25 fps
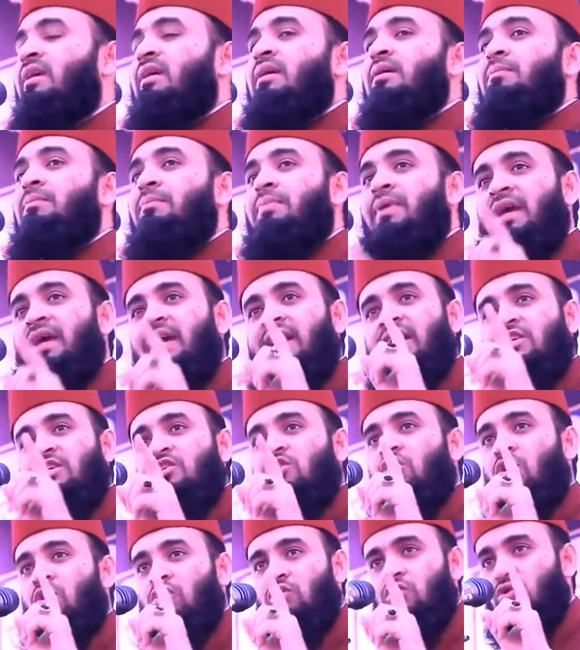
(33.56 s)
বিয়েকে
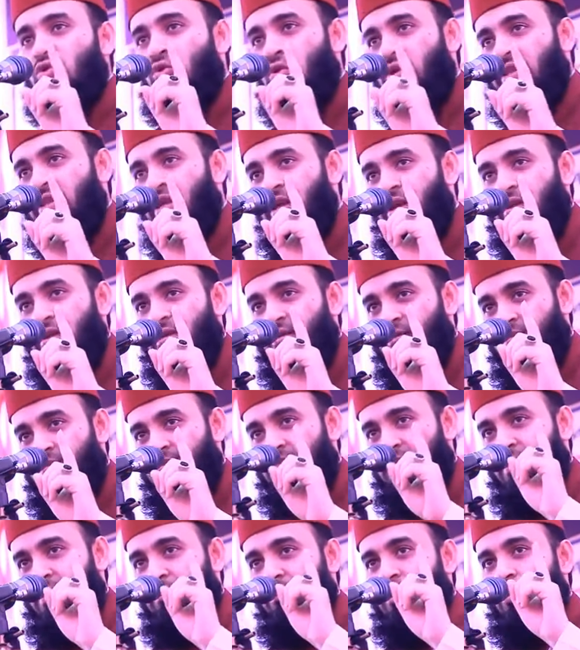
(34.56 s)
সহজ করে দেন
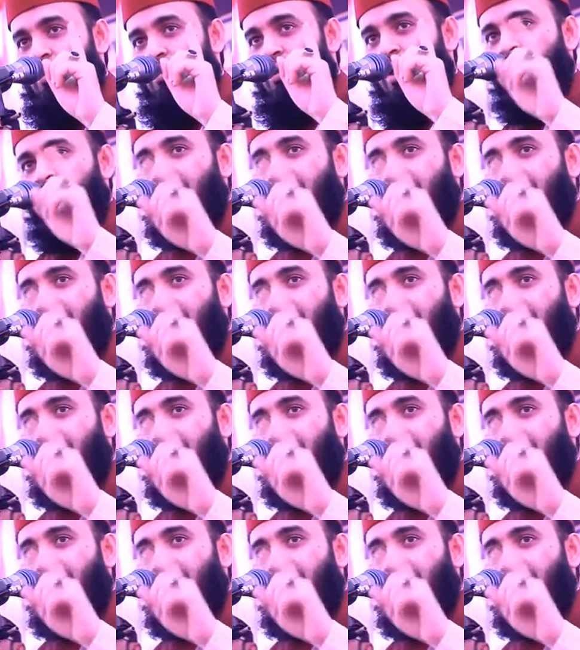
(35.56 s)
নাম্বার ওয়ান